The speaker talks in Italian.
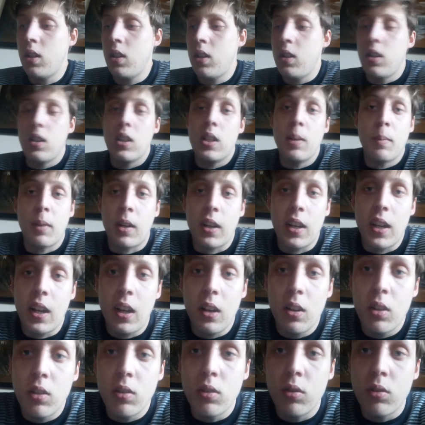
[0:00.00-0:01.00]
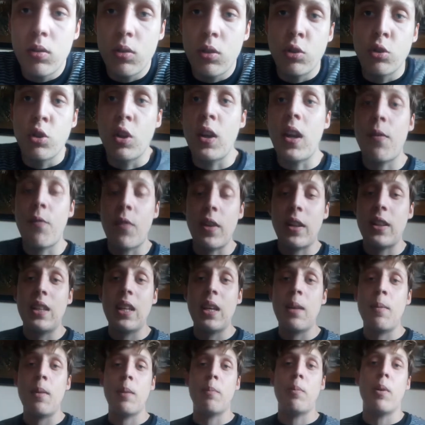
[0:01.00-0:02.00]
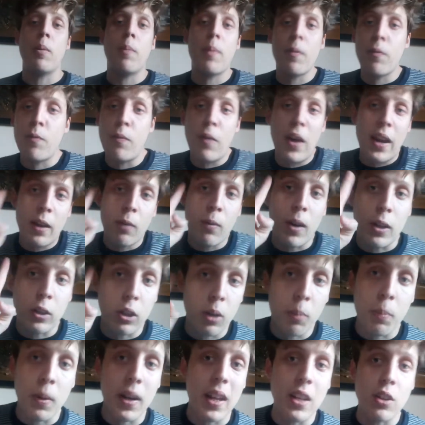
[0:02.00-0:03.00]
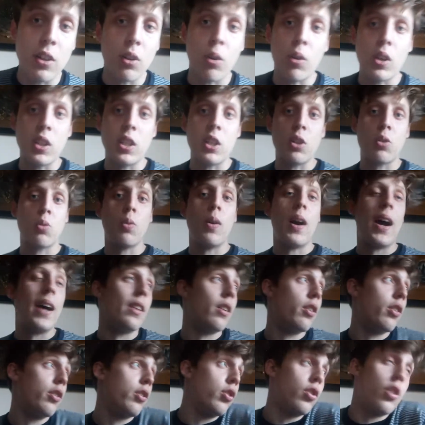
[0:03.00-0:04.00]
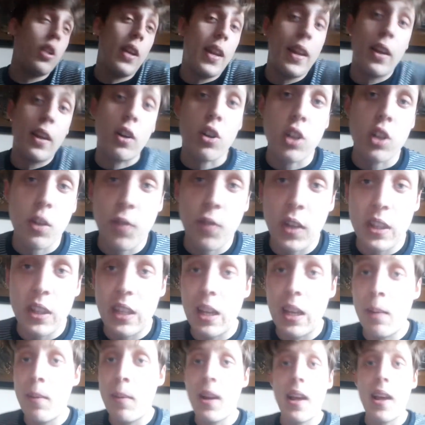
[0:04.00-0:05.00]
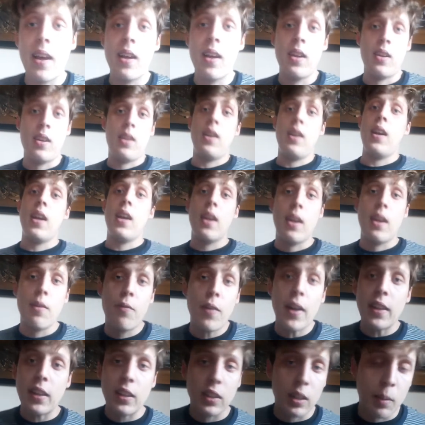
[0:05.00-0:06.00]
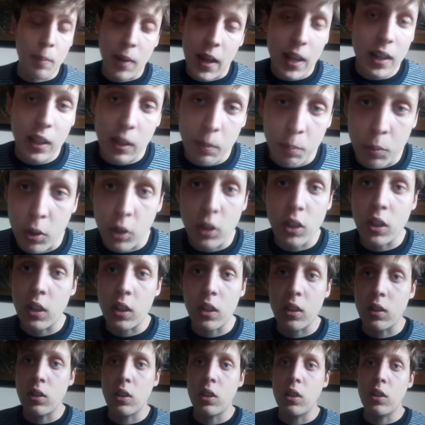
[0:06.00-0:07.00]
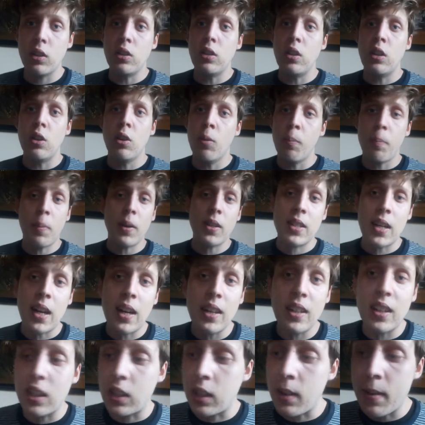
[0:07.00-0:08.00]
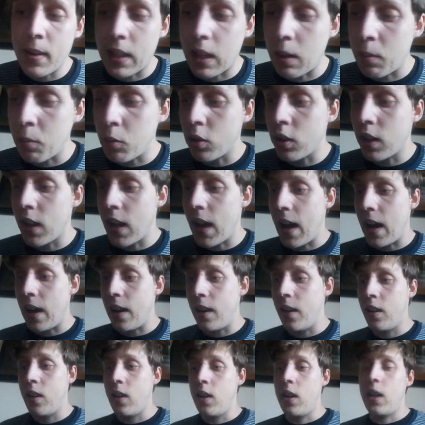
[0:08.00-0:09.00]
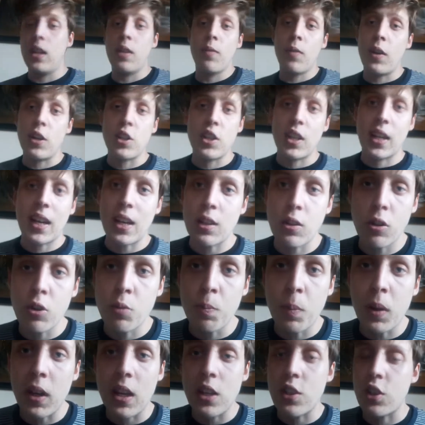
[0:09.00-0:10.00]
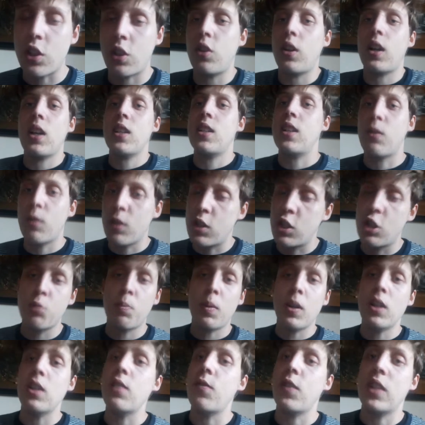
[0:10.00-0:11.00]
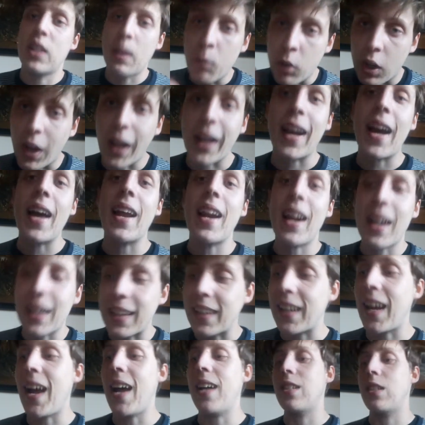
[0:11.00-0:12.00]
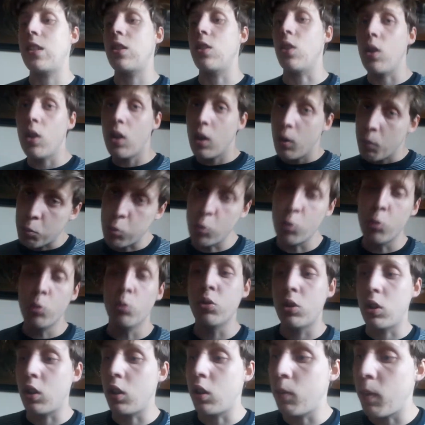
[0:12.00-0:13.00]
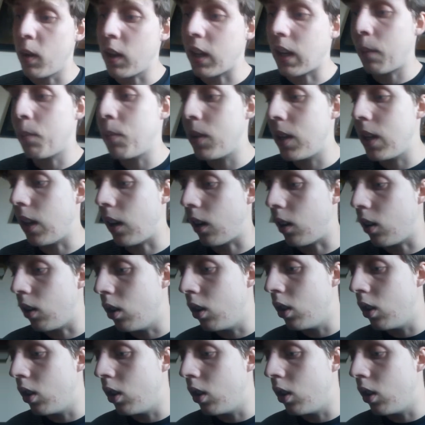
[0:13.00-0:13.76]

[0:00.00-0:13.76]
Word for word: diciamo che non, non, è fattibile poi fare quattro palesi con queste squadre, non, non, è una cosa fattibile e infatti ti meriti poi di, di non passare direttamente al mondiale e di fare sti cazzo di spareggi che ragazzi questi spareggi facciamo cagare al cazzo, punto, dobbiamo capirlo.